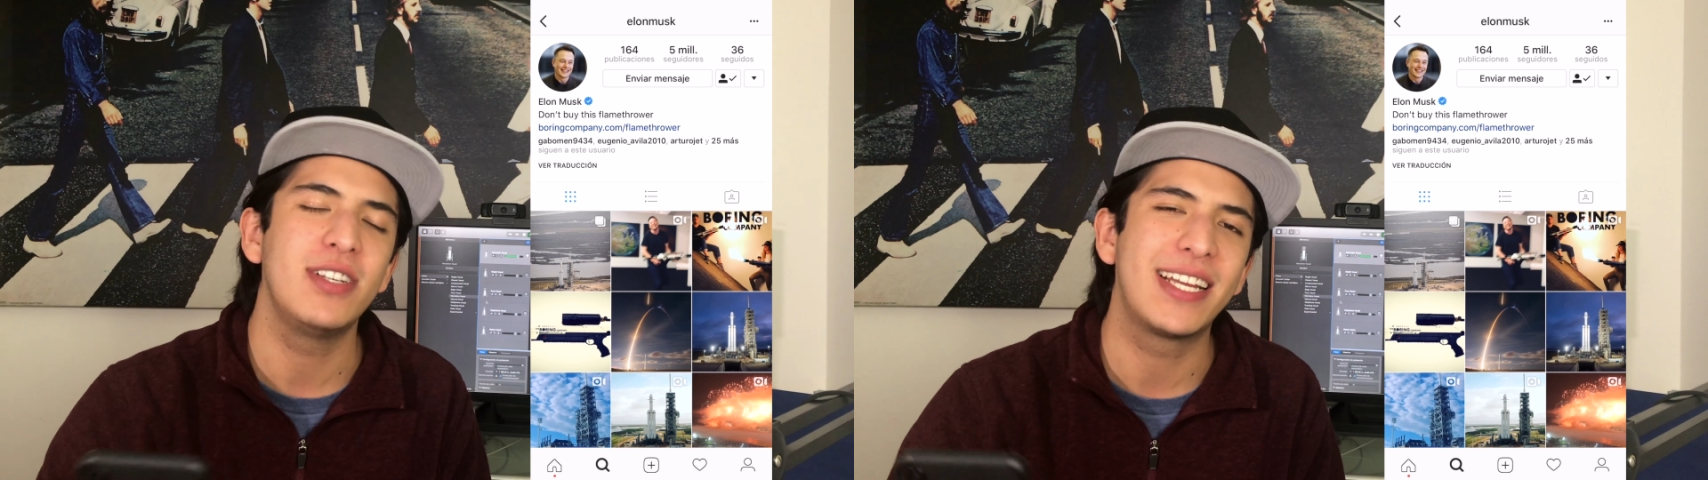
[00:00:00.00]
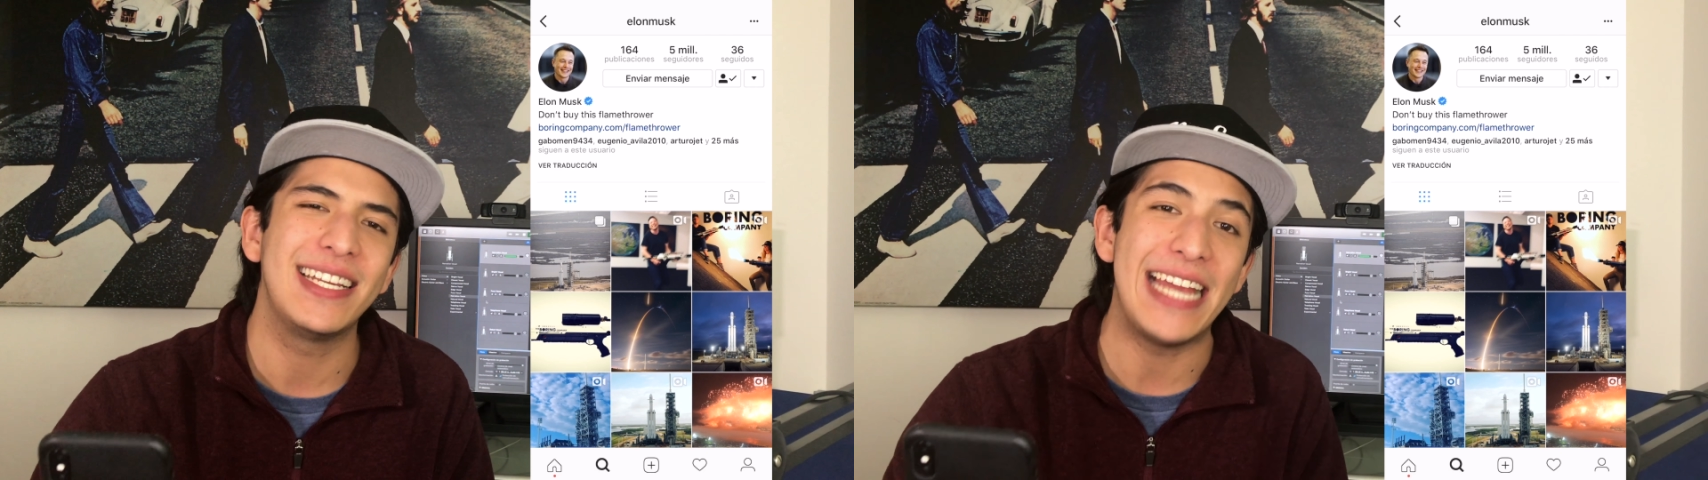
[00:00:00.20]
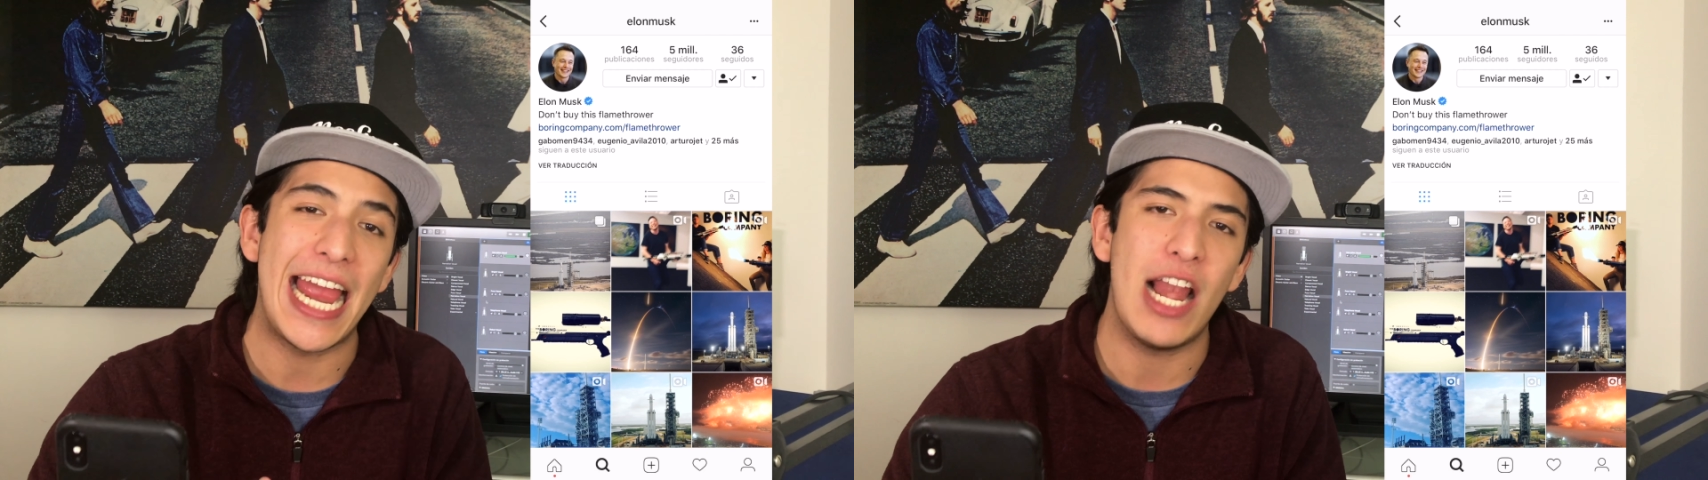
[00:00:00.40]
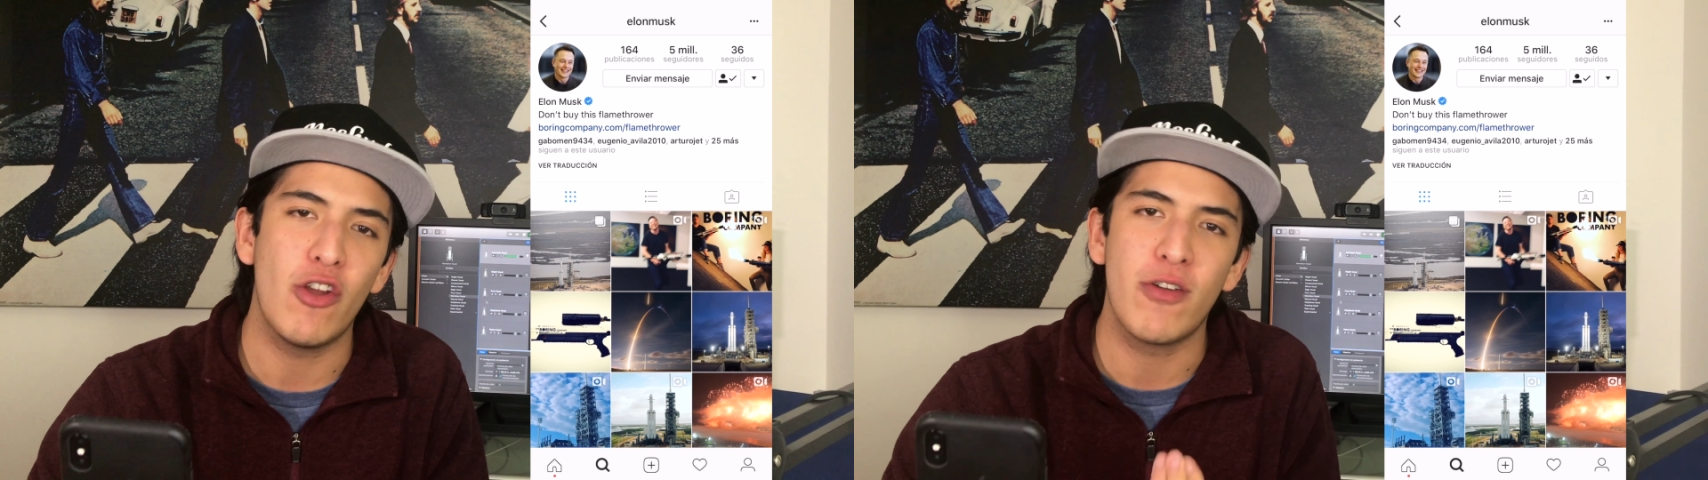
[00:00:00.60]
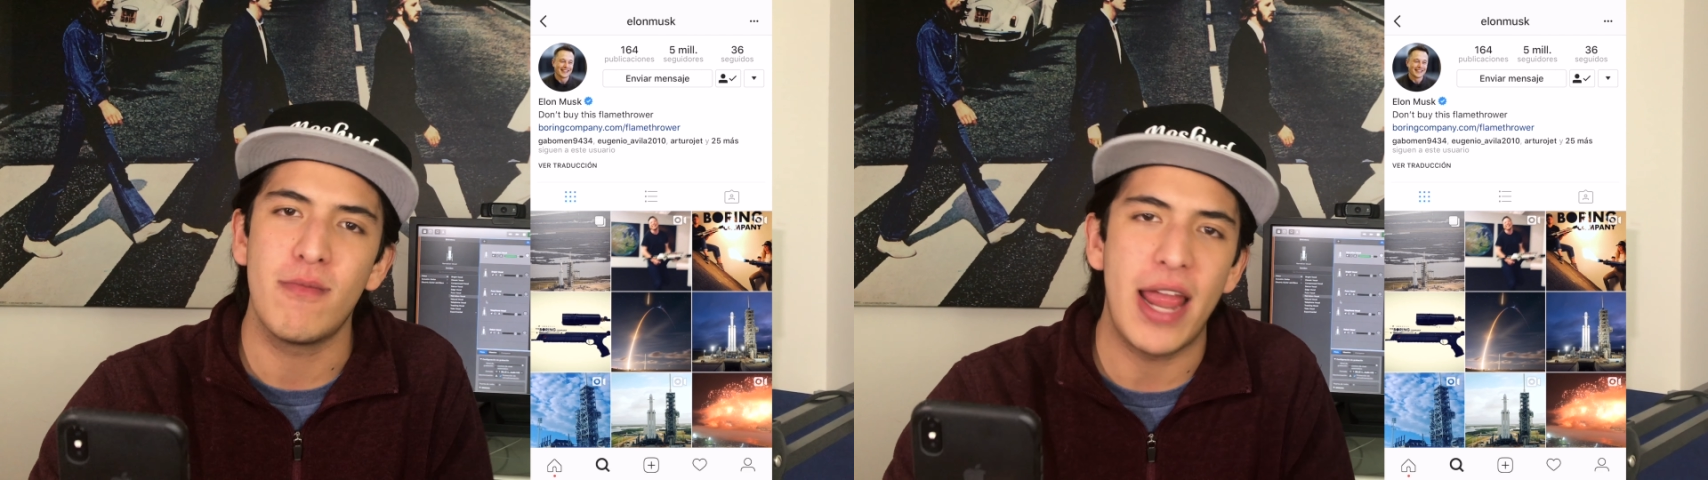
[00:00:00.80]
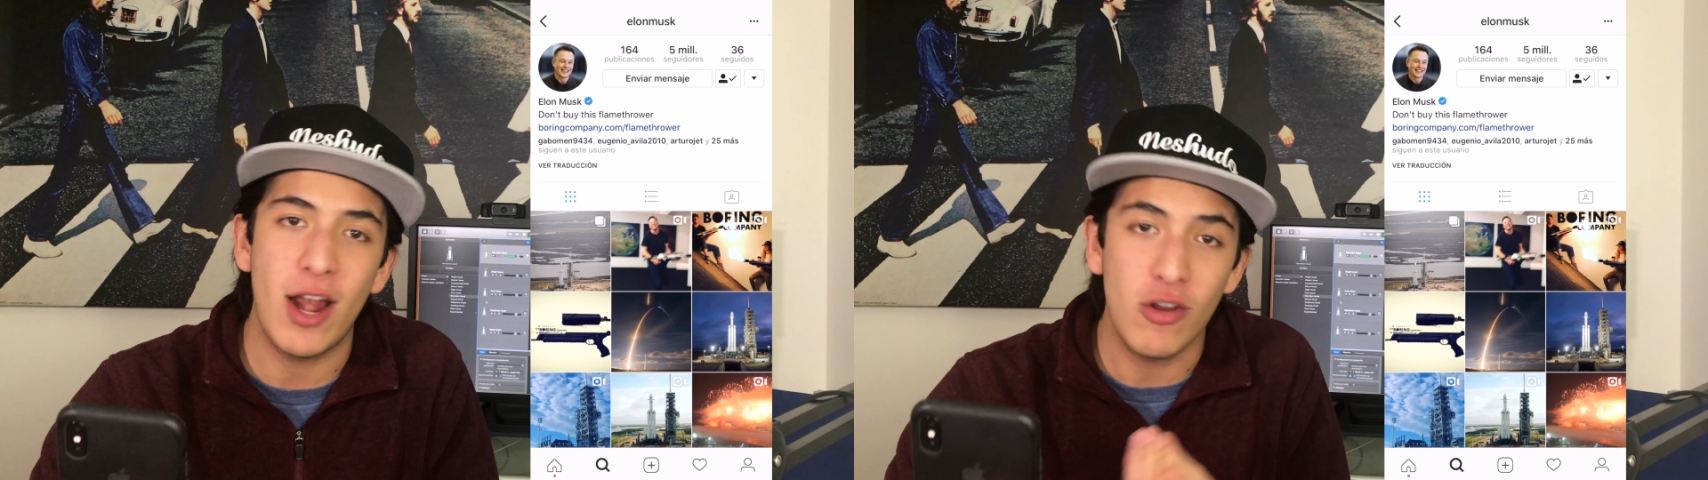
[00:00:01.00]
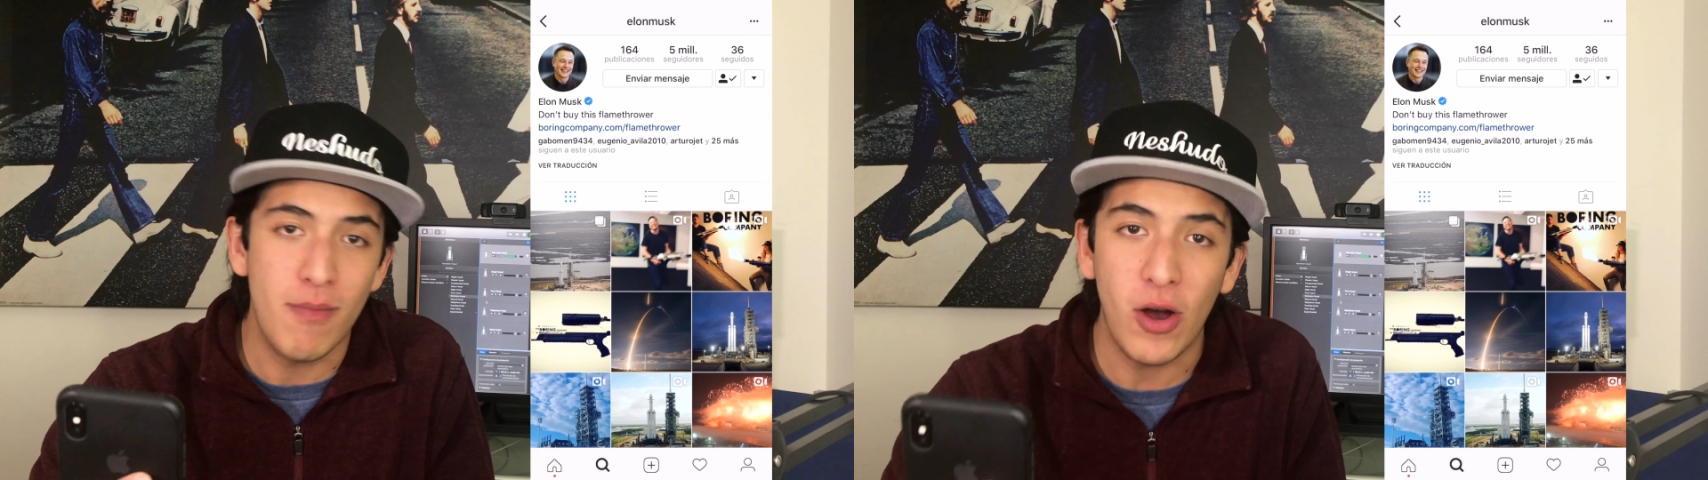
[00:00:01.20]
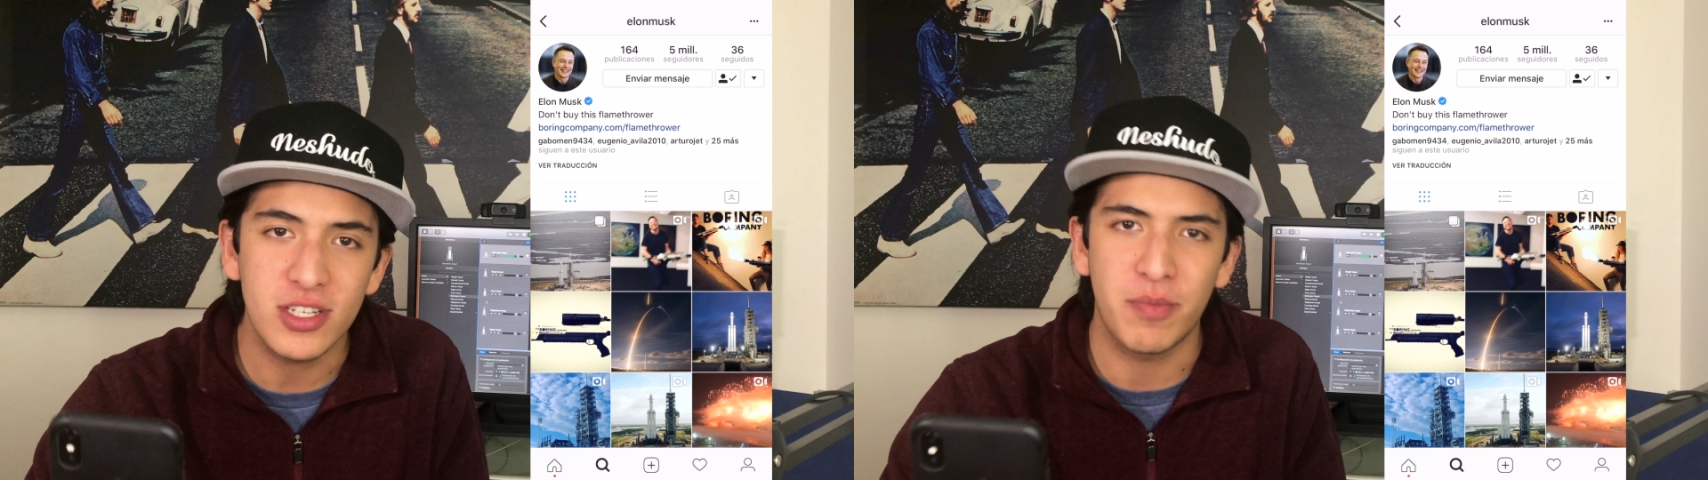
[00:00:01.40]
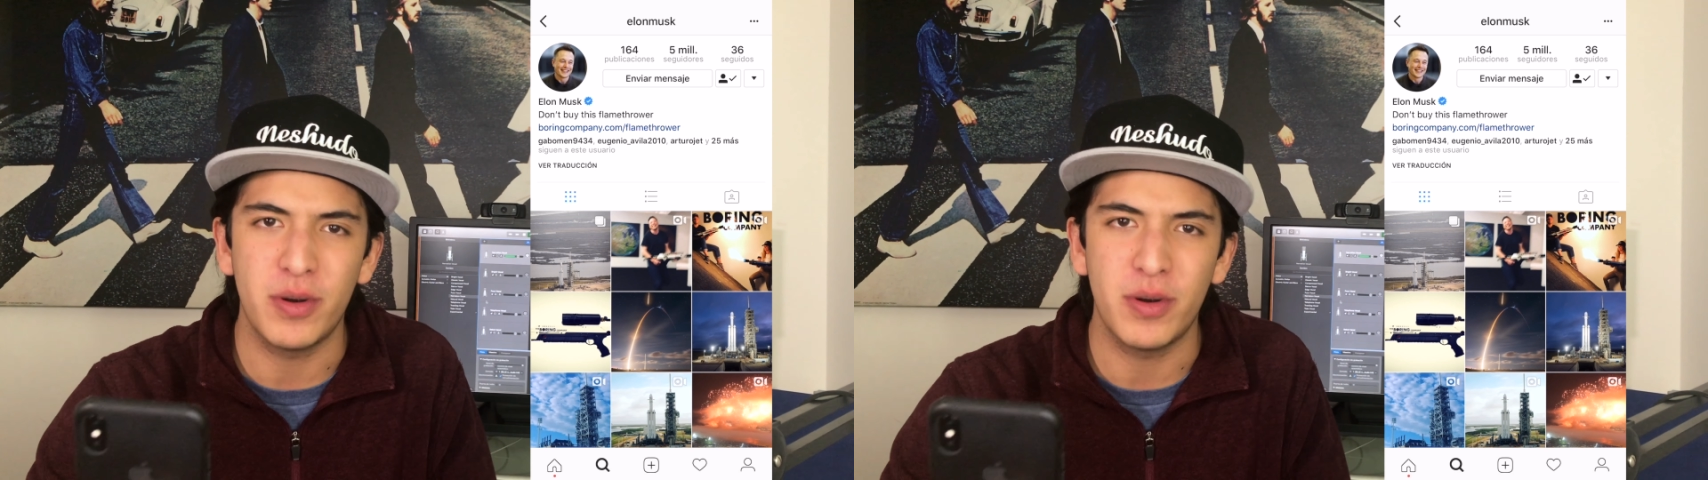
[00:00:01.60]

es que es Elon, Elon Musk.